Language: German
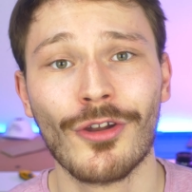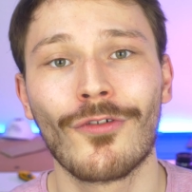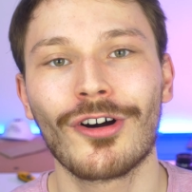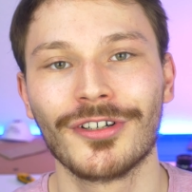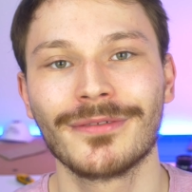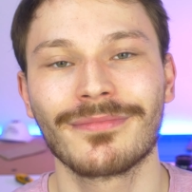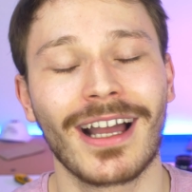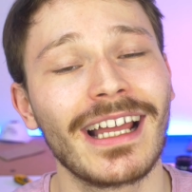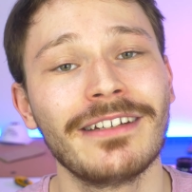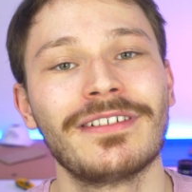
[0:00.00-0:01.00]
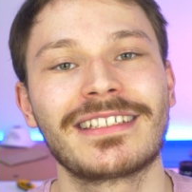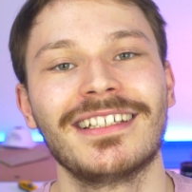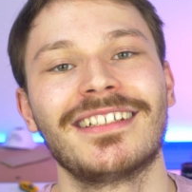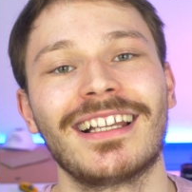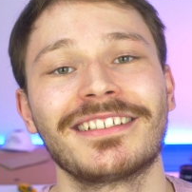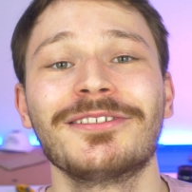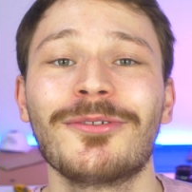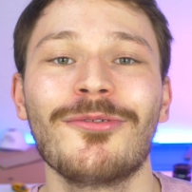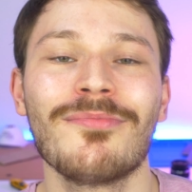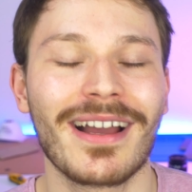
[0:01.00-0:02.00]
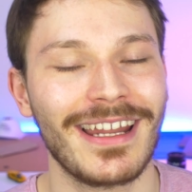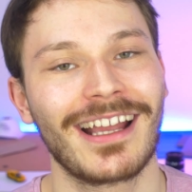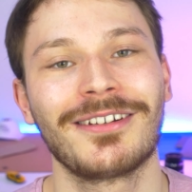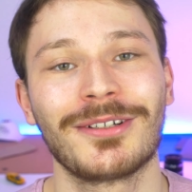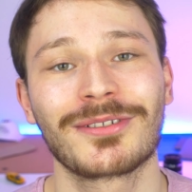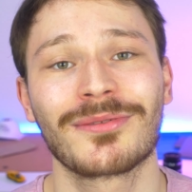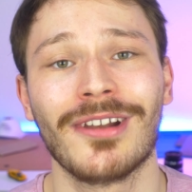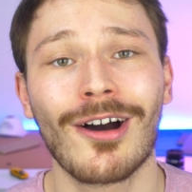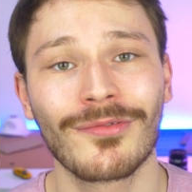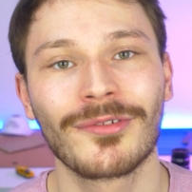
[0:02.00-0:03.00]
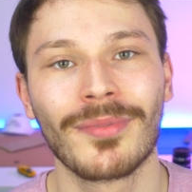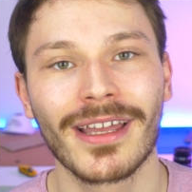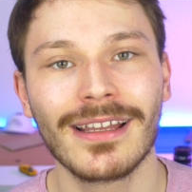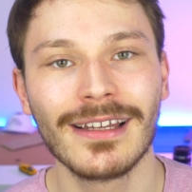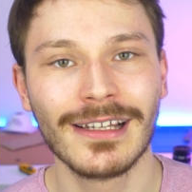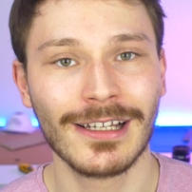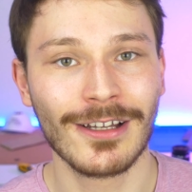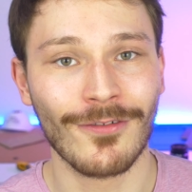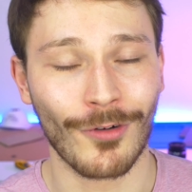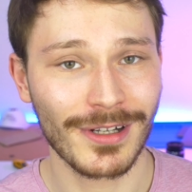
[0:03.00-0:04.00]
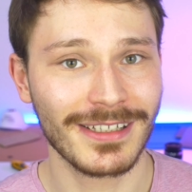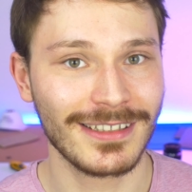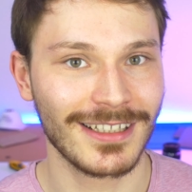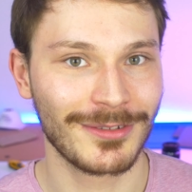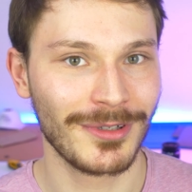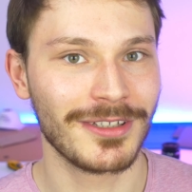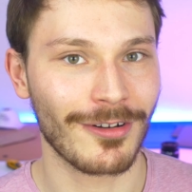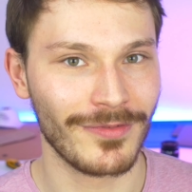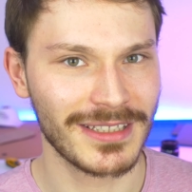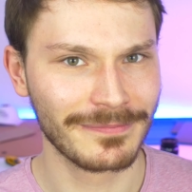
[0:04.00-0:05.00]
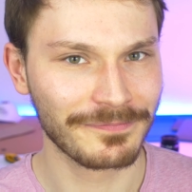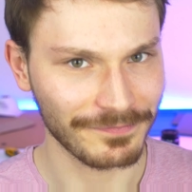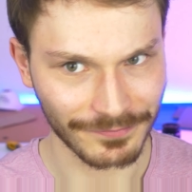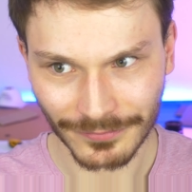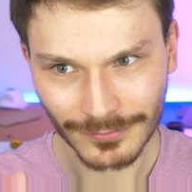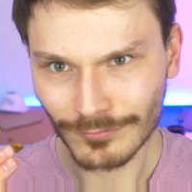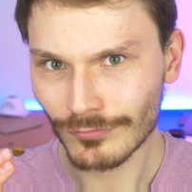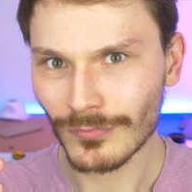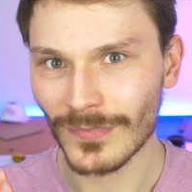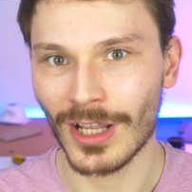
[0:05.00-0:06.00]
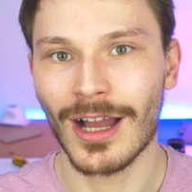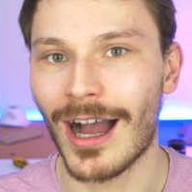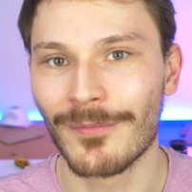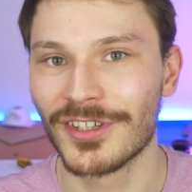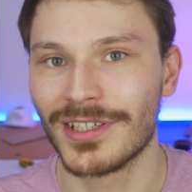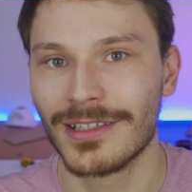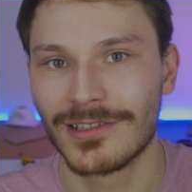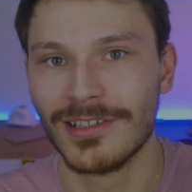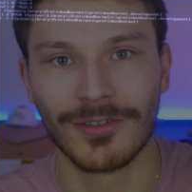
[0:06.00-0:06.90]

eine Woche rein investiert hatte, um meinen Hackintosh zum Laufen zu bringen, wollte ich natürlich auch wissen, haben sich jetzt